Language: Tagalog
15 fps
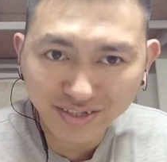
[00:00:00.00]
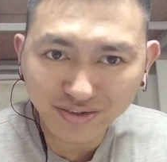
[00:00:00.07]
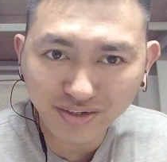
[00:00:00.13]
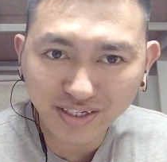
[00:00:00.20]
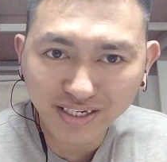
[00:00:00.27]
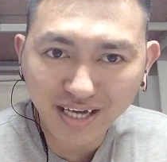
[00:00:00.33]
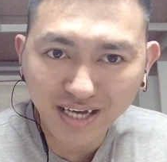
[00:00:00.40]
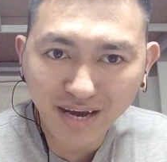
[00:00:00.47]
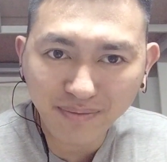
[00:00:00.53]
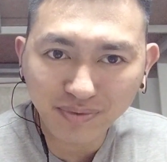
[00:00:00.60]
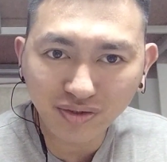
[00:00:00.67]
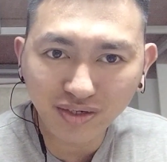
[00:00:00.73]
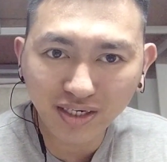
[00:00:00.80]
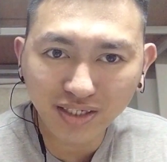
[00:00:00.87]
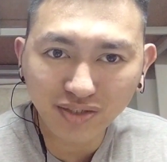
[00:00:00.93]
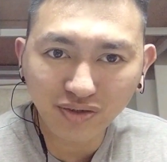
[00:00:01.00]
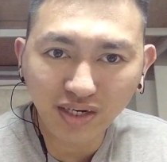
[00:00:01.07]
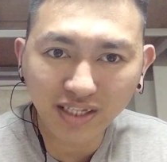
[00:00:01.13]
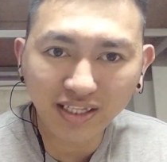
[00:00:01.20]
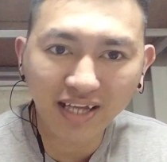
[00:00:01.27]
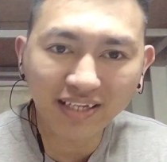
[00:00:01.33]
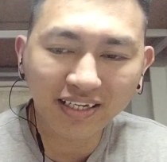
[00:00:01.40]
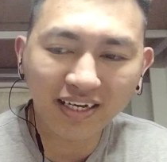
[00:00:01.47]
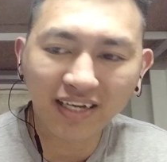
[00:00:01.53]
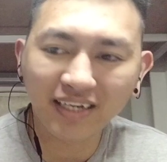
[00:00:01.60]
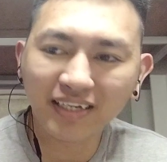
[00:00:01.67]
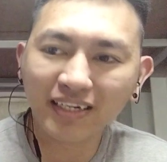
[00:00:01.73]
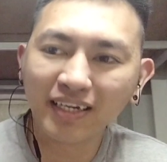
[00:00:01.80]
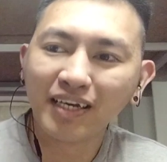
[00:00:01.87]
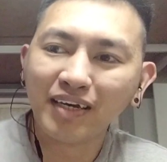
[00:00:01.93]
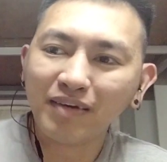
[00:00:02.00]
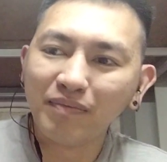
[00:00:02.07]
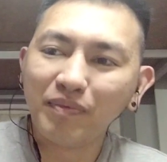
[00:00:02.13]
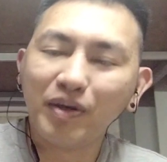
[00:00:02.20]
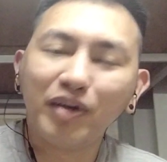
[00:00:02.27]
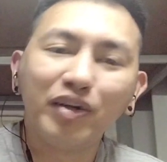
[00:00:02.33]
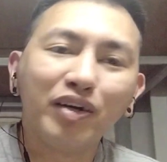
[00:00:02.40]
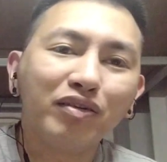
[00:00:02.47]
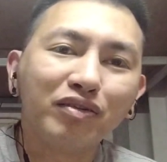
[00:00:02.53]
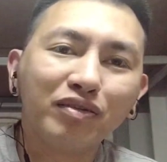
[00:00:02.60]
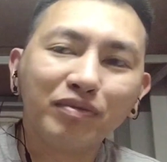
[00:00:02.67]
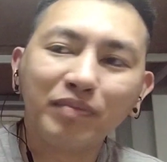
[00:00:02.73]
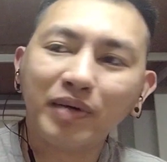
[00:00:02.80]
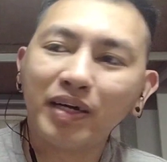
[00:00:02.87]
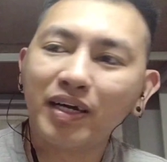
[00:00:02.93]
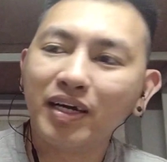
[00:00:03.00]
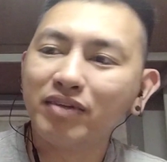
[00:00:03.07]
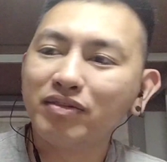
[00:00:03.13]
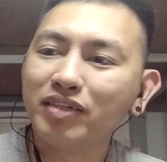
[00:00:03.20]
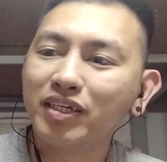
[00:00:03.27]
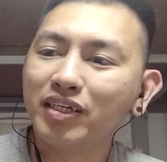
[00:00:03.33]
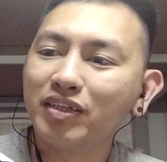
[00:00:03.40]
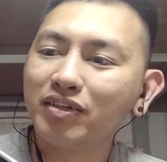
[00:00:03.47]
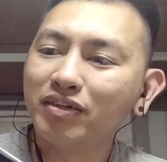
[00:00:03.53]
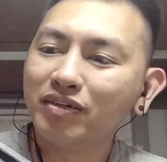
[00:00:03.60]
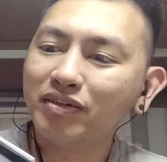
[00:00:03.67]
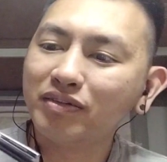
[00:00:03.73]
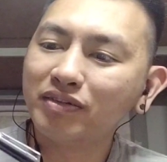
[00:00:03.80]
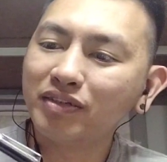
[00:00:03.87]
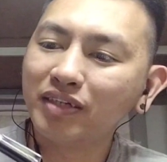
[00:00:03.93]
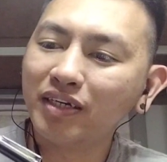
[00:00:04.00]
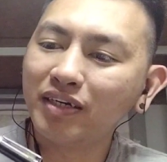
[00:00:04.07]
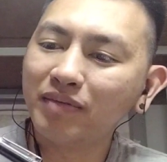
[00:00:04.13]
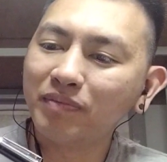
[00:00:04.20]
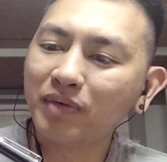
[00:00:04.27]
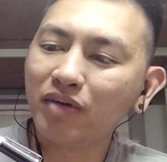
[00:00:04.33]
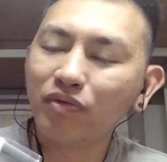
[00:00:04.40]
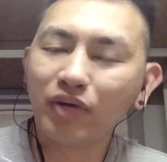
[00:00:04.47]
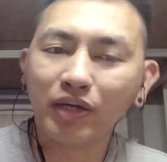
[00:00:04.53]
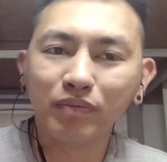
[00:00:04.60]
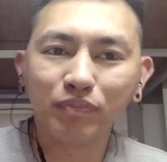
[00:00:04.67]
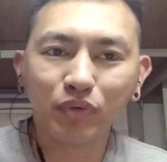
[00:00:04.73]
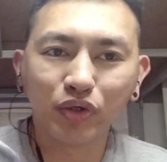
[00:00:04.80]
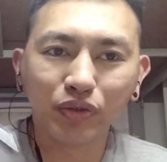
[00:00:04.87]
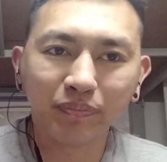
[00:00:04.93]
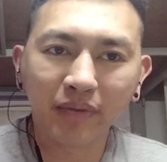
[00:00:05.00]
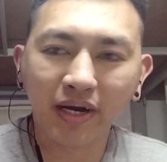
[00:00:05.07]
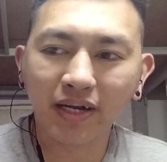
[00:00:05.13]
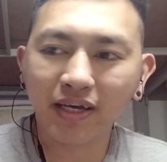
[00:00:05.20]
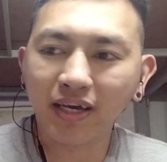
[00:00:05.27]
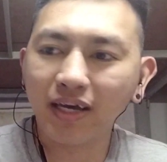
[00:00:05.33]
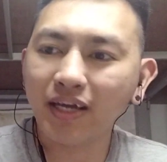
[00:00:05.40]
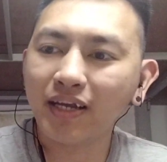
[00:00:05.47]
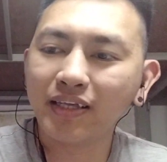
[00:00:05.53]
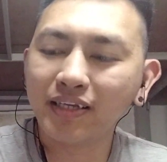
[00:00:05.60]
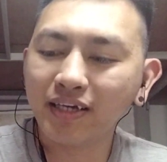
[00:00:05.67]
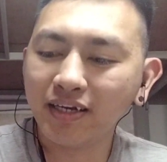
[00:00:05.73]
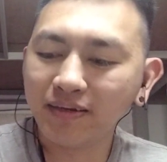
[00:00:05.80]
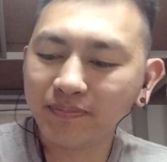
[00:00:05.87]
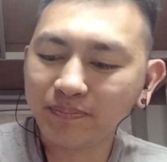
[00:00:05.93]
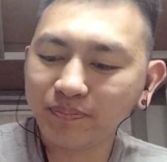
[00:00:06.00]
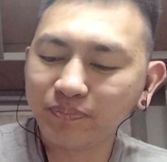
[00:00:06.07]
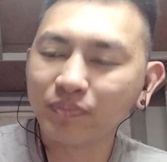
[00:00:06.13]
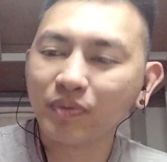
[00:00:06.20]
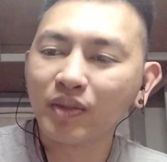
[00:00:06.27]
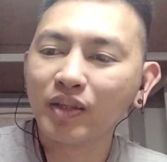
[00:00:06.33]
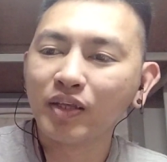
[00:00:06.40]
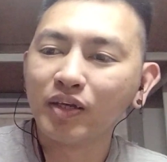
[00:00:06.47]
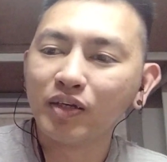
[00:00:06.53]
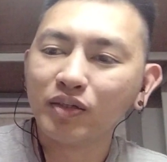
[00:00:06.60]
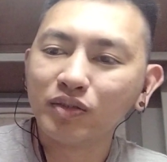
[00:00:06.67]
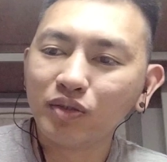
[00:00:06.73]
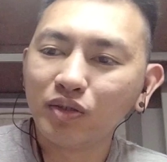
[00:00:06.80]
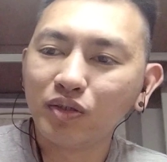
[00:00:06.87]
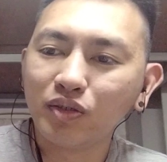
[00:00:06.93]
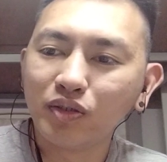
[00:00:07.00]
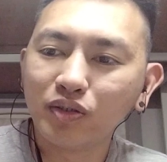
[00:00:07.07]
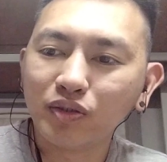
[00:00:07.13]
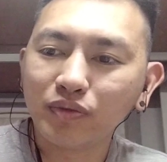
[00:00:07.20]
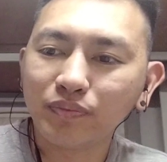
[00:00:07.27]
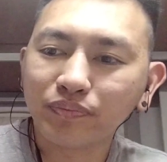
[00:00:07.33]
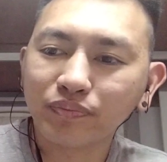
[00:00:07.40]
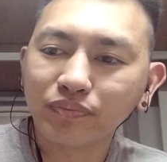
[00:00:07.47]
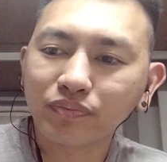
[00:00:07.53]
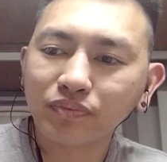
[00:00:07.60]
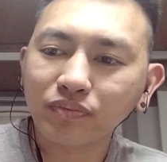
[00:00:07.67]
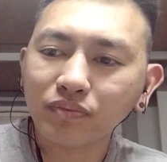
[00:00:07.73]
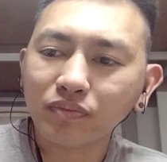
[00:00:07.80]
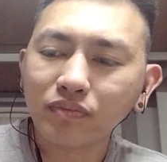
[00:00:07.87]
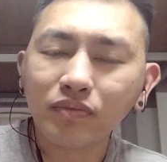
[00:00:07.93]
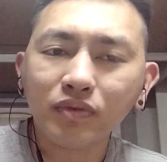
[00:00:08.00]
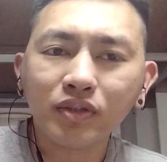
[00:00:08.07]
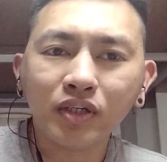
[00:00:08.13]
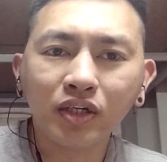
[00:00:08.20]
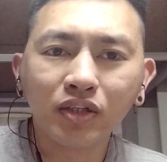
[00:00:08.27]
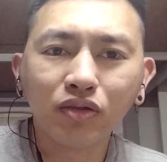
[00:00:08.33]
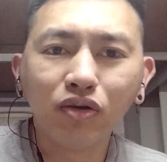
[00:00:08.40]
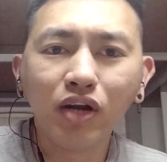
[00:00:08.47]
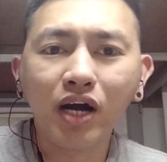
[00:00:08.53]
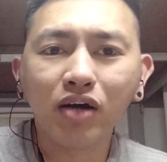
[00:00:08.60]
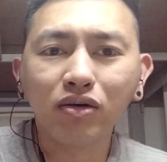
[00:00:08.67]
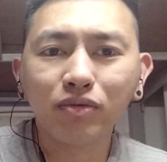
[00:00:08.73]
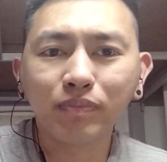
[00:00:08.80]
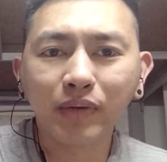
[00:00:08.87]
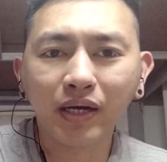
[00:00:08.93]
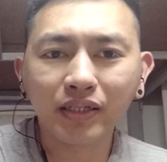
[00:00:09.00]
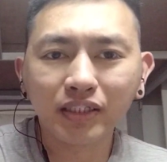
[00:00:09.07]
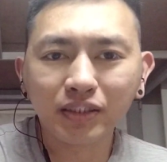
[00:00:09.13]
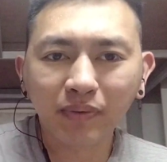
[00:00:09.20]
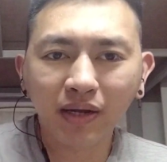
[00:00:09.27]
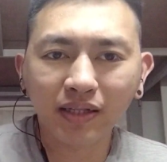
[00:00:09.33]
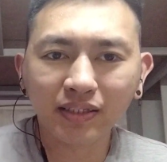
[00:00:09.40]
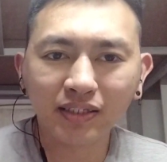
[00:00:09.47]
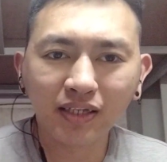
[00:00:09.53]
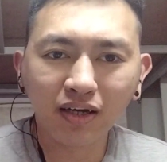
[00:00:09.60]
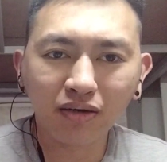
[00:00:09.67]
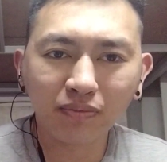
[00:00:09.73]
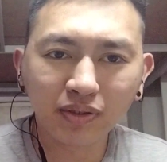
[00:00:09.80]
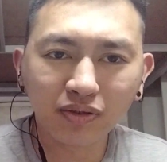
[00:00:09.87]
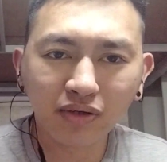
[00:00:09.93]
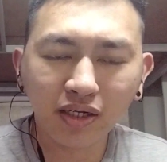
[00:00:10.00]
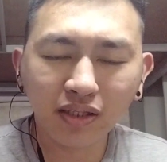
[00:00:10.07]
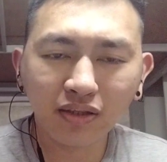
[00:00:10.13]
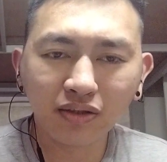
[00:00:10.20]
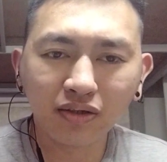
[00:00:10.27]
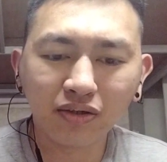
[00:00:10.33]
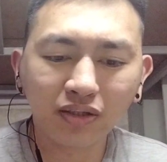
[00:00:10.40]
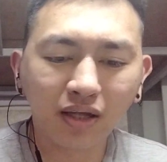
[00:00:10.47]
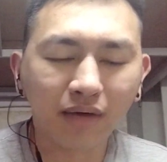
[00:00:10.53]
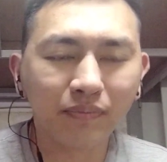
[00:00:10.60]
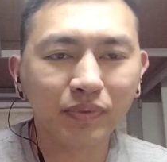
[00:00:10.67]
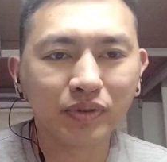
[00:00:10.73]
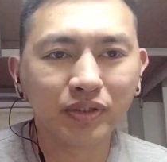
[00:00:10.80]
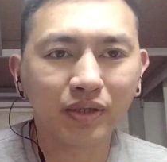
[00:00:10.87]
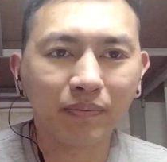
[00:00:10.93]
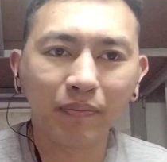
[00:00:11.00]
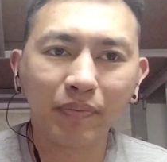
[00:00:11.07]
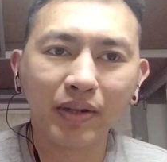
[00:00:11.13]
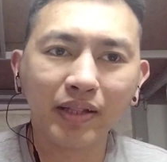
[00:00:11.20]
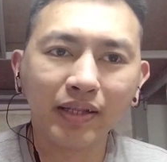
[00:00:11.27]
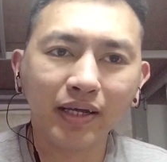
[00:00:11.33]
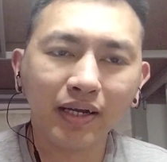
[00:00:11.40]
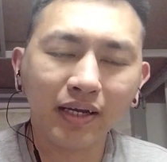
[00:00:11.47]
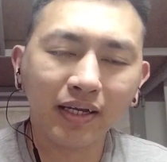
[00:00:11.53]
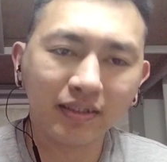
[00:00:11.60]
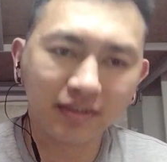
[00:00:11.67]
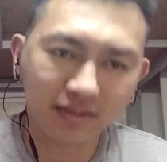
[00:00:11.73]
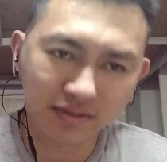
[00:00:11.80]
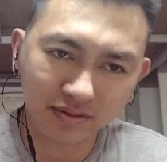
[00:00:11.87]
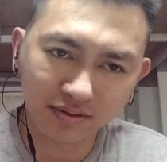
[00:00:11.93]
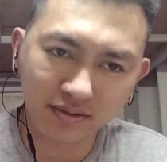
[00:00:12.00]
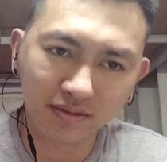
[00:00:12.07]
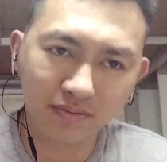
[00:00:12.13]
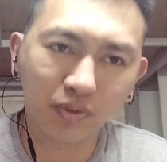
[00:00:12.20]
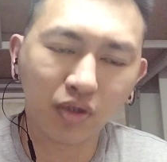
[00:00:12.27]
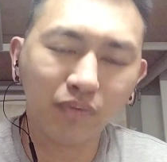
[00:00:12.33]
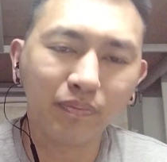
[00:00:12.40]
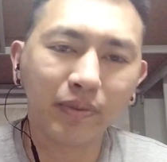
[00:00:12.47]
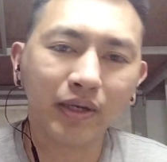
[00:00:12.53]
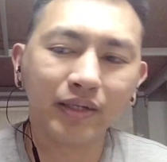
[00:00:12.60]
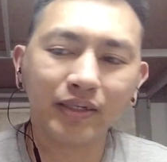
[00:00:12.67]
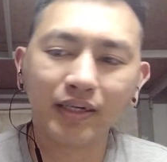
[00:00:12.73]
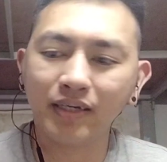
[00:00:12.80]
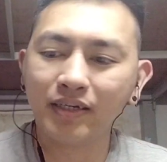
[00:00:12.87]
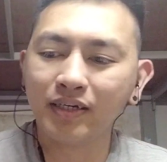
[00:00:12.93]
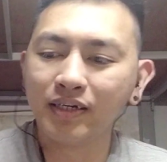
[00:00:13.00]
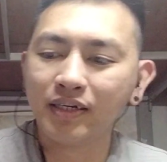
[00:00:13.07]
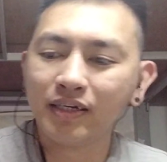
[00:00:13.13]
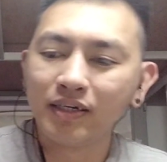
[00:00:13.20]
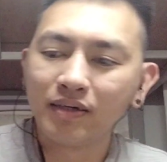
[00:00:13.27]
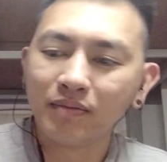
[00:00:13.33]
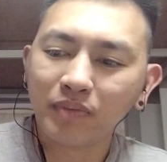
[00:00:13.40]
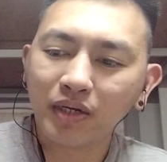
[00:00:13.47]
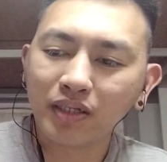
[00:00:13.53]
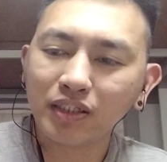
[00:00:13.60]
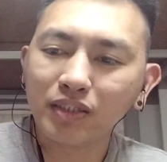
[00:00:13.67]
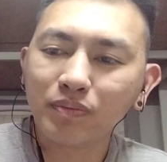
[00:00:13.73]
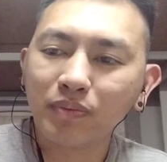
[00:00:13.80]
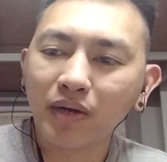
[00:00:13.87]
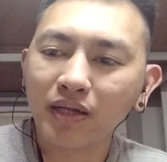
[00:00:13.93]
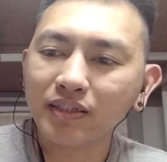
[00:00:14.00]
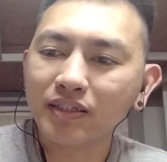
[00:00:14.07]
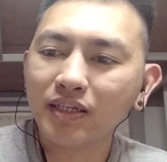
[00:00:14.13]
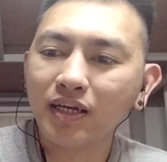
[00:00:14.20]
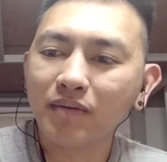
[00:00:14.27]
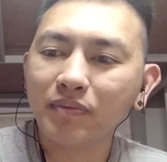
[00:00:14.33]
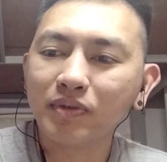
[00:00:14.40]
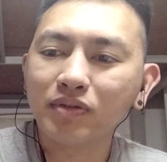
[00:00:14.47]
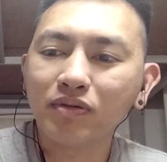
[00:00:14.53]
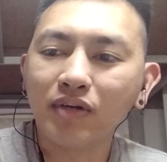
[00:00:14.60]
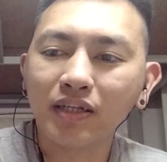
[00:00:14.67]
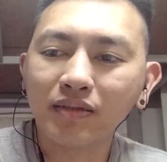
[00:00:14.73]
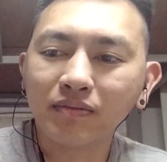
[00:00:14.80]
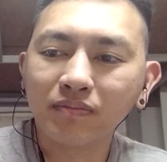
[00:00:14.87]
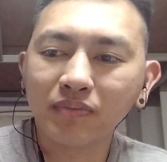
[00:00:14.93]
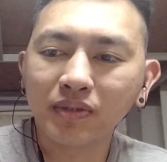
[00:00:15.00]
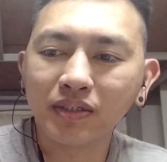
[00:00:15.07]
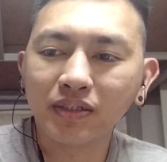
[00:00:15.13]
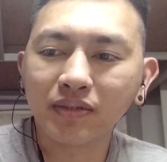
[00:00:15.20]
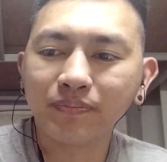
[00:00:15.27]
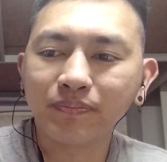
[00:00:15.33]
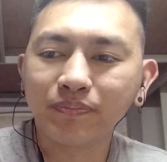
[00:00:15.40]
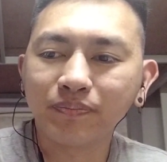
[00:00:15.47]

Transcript: yun yung ginagamit ko na sulatan yan meron akong mga ano dito yan, mga whiteboard marker ganyan so doon lang ako practice practice lang ako magsulat doon tapos sa papel na rin ball pen yan practice practice lang magsulat tapos